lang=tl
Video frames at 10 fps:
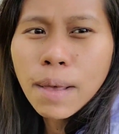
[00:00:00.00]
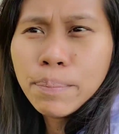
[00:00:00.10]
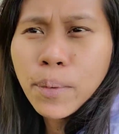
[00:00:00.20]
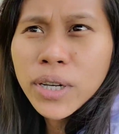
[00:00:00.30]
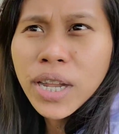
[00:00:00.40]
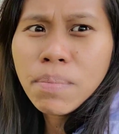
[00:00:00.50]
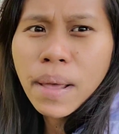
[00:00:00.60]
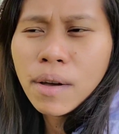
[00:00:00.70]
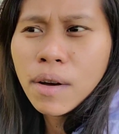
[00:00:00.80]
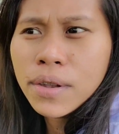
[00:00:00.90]
imported
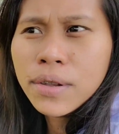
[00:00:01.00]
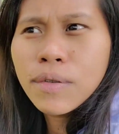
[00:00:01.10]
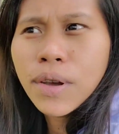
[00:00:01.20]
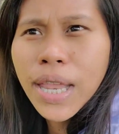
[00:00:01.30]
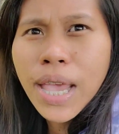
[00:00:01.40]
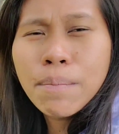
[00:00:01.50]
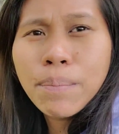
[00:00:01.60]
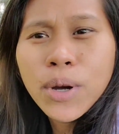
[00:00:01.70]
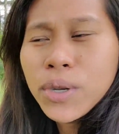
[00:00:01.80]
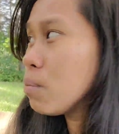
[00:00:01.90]
ba yon Yung
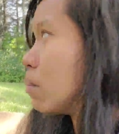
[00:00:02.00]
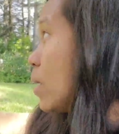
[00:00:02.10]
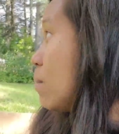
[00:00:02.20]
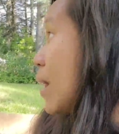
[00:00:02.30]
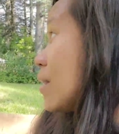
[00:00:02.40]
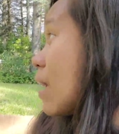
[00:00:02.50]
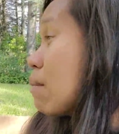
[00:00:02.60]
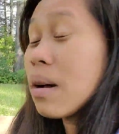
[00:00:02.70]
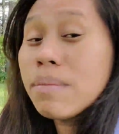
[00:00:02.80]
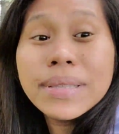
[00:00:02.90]
ini-import, yung binibili sa
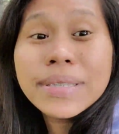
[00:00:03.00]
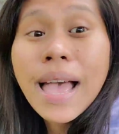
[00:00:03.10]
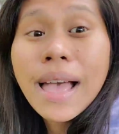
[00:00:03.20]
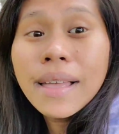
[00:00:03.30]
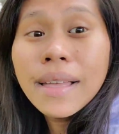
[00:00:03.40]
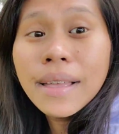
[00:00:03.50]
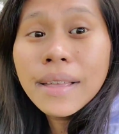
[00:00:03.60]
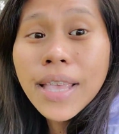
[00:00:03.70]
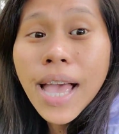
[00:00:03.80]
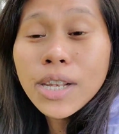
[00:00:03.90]
ibang bansa.
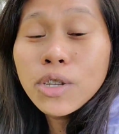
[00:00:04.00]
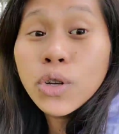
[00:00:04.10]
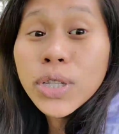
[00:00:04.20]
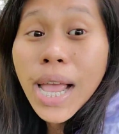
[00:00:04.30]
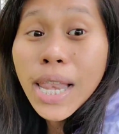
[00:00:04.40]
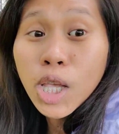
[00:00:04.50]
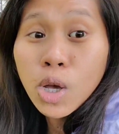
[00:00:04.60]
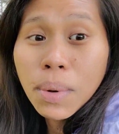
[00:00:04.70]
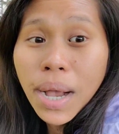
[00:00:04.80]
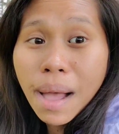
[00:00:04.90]
Yan, doon galing
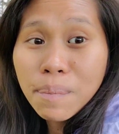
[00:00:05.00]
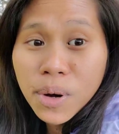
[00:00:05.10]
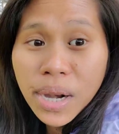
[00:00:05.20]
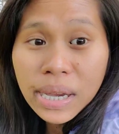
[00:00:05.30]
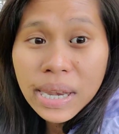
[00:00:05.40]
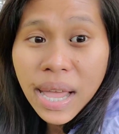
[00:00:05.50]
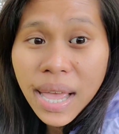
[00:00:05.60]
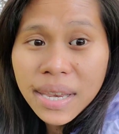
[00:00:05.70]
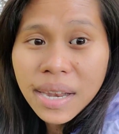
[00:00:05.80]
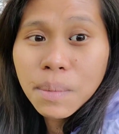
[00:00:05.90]
yung mga apple na
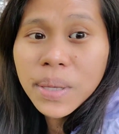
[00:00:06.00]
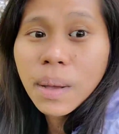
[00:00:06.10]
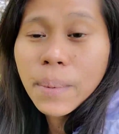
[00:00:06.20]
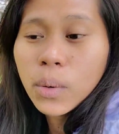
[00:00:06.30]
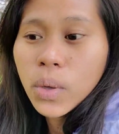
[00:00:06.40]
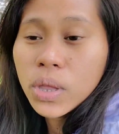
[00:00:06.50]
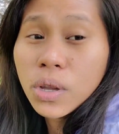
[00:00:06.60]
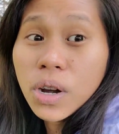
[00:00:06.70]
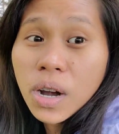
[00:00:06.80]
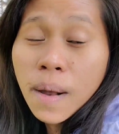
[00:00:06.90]
kinakain namin kapag
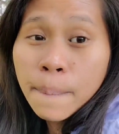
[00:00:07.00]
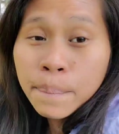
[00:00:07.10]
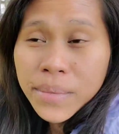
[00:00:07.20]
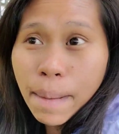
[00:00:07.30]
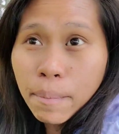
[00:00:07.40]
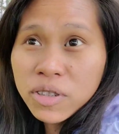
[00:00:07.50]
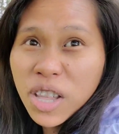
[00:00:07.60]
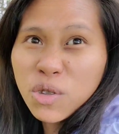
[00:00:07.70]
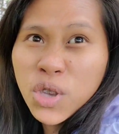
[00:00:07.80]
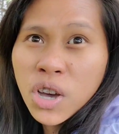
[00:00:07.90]
winter. Tapos
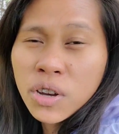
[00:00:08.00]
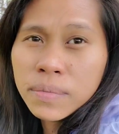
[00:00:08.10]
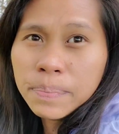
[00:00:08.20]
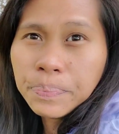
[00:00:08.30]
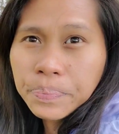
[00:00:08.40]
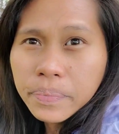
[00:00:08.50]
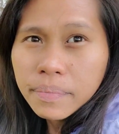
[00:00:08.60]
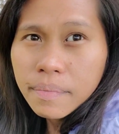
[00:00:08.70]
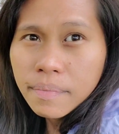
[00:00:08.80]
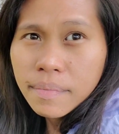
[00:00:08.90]
ano yon
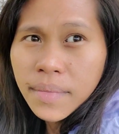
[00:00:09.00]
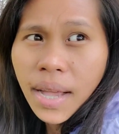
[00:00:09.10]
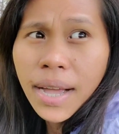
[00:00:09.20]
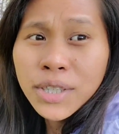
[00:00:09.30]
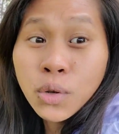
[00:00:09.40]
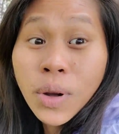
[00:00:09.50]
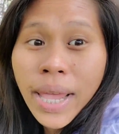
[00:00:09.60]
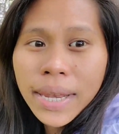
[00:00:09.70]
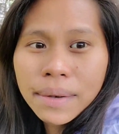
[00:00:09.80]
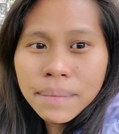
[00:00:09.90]
Ah, uh,
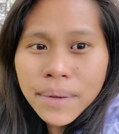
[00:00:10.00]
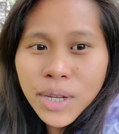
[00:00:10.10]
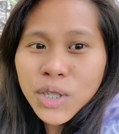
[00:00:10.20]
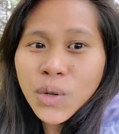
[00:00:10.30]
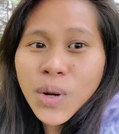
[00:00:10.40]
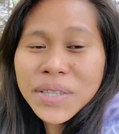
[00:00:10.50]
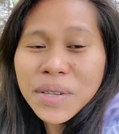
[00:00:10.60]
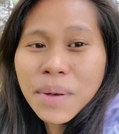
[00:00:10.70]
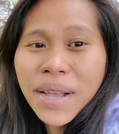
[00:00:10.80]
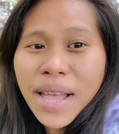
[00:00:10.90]
sulid. Sulit
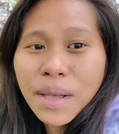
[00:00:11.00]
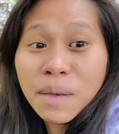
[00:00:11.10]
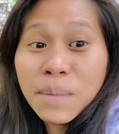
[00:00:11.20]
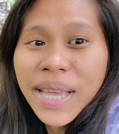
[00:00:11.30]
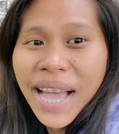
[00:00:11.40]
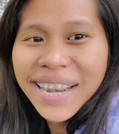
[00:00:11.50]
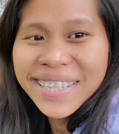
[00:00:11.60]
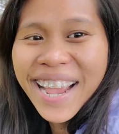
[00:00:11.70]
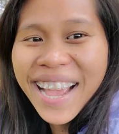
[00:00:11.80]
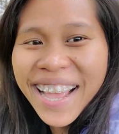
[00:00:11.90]
sa mga chemical.